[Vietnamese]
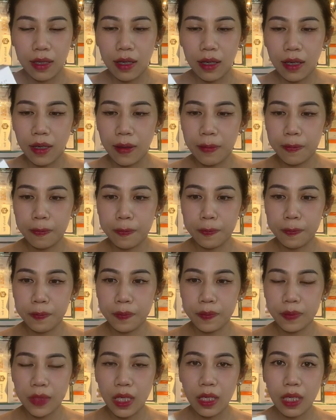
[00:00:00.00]

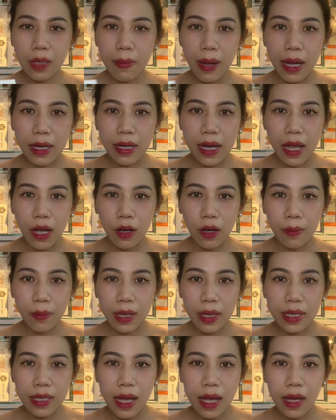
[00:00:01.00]
um, những cái bạn nào
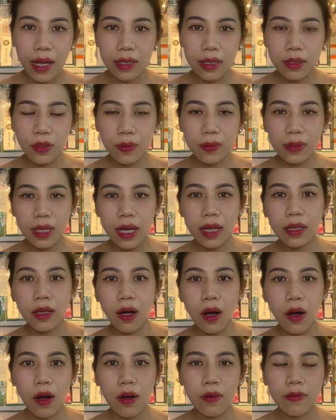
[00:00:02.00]
mà da chúng ta
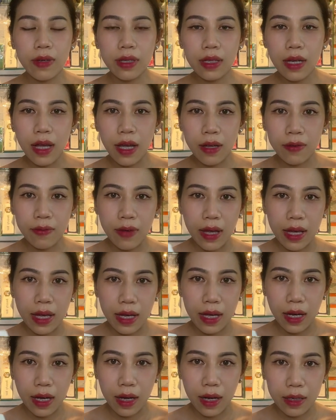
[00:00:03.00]
có vấn đề
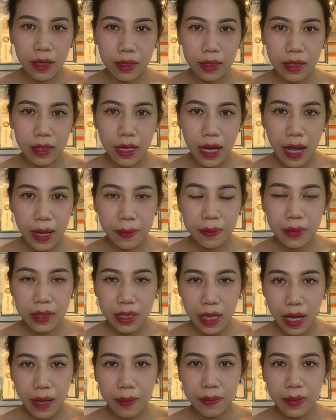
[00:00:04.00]
về uh, nám
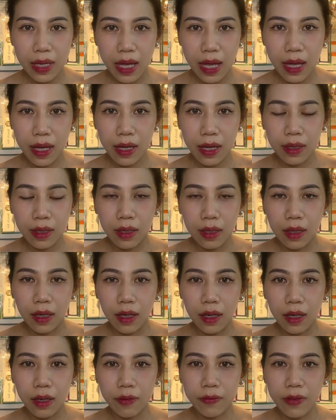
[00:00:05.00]
sạm da
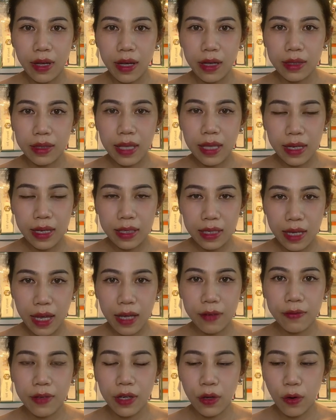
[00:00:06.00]
uh, về tàn
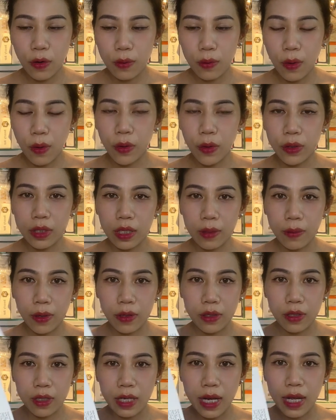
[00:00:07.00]
nhang về đồi mồi thì mọi
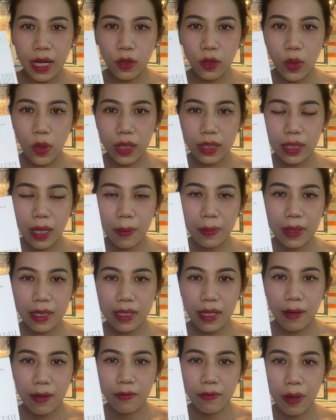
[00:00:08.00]
người nên quan tâm cái
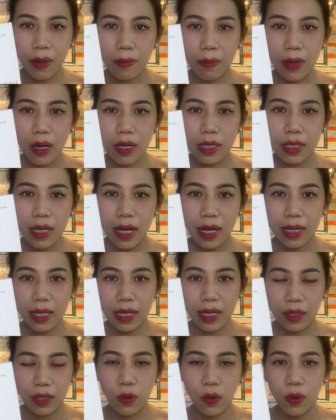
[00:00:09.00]
sản phẩm mới ra
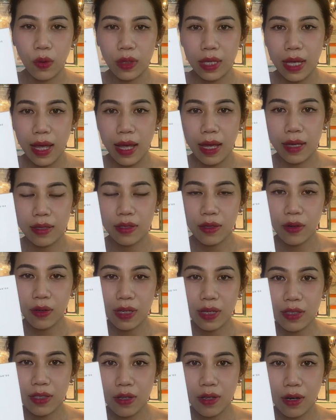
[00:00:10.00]
này của nhà
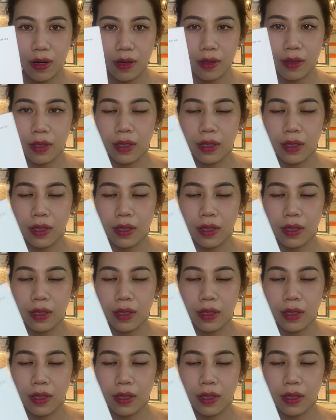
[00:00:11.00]
Sonenter